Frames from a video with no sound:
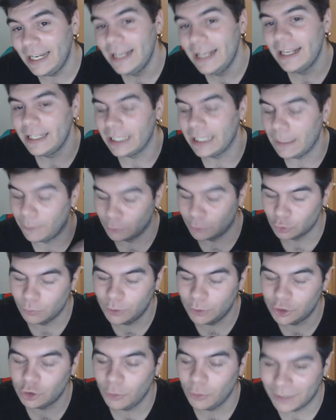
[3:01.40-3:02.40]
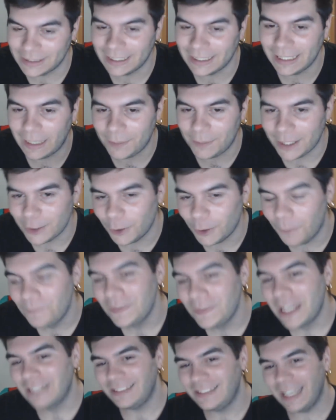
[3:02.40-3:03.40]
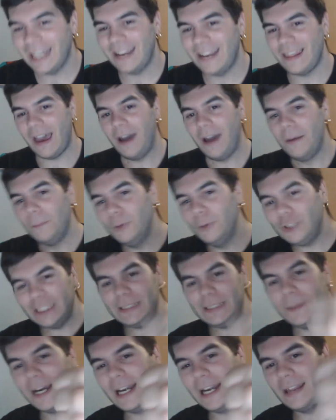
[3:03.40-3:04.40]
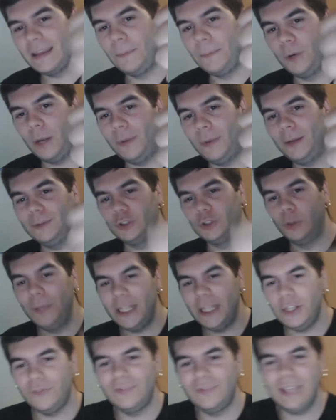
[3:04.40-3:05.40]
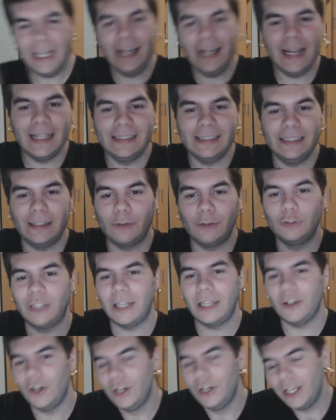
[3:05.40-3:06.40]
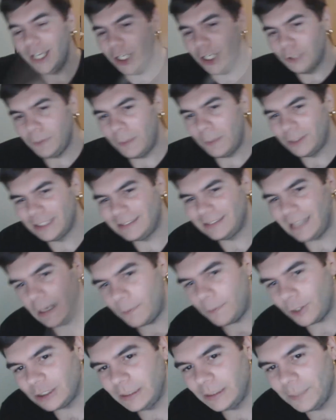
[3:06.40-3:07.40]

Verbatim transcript: canal y que por supuesto va a seguir habiendo. Así que nada, muchísimas gracias por haber visto el vídeo, dale like si te ha gustado y nos vemos hasta la